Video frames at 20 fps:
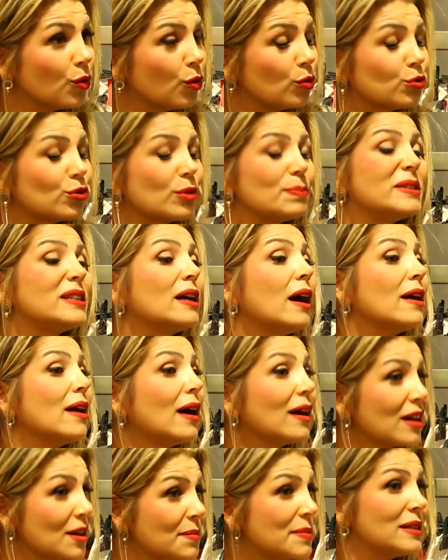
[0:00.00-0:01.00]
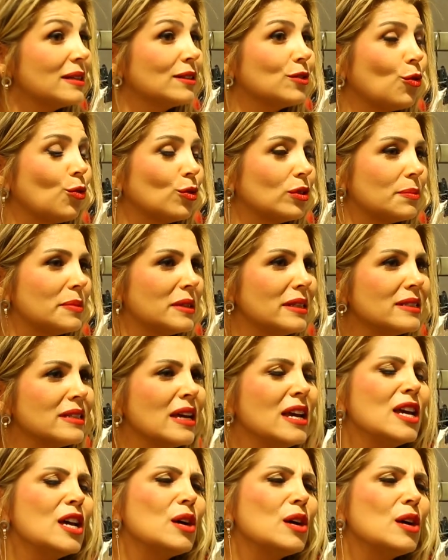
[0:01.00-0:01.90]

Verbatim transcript: da olur, bir ayakkabıyla da olabilir.